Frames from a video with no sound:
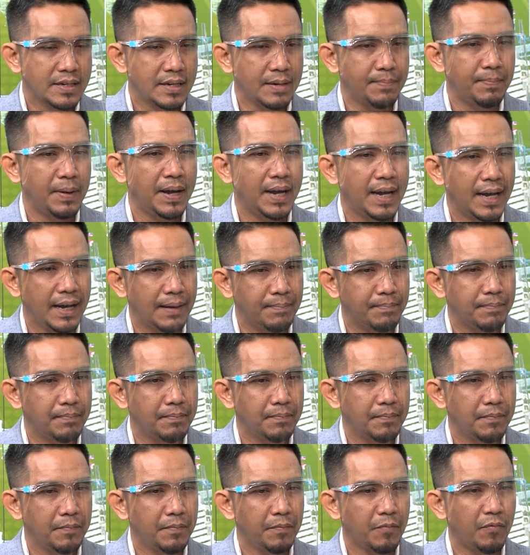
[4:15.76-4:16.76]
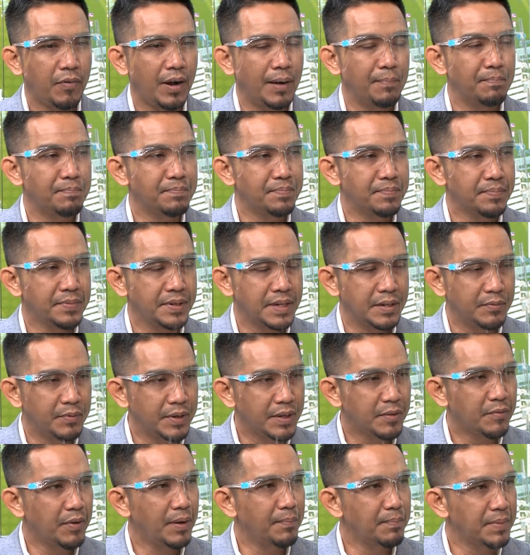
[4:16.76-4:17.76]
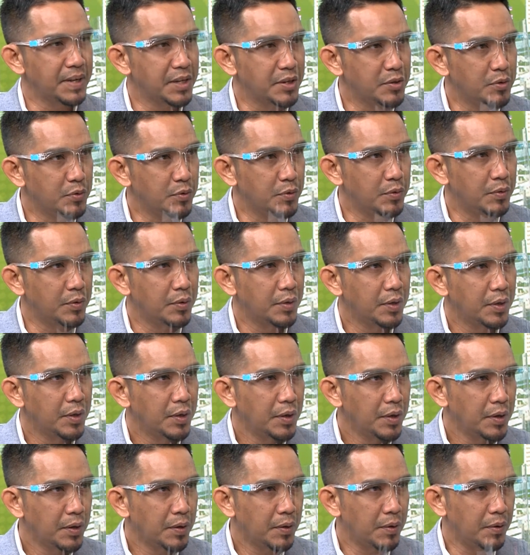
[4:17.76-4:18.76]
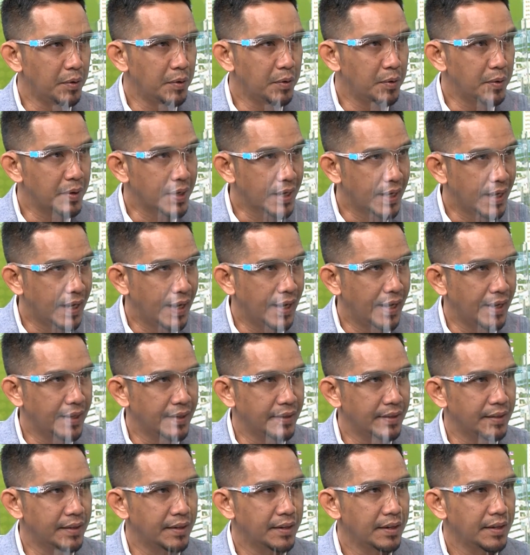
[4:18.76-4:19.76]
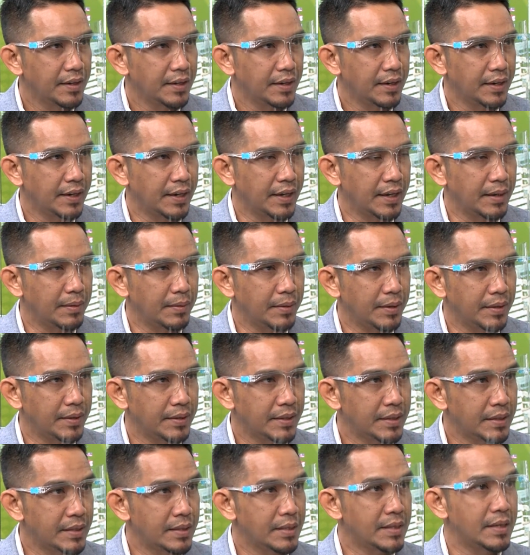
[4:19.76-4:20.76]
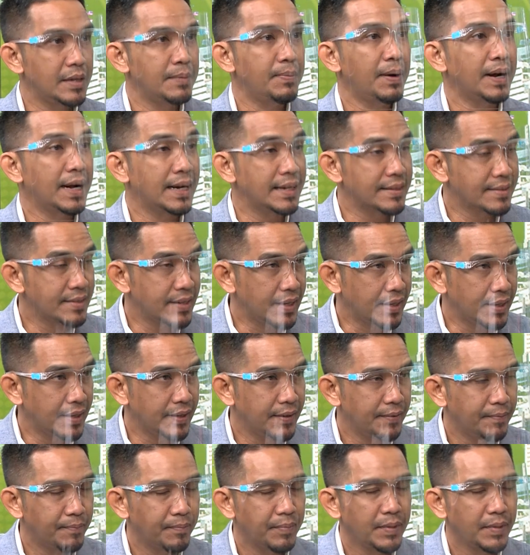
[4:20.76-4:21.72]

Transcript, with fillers: สภาพความชีวิตความเป็นอยู่ของคนงานในที่พักอาศัย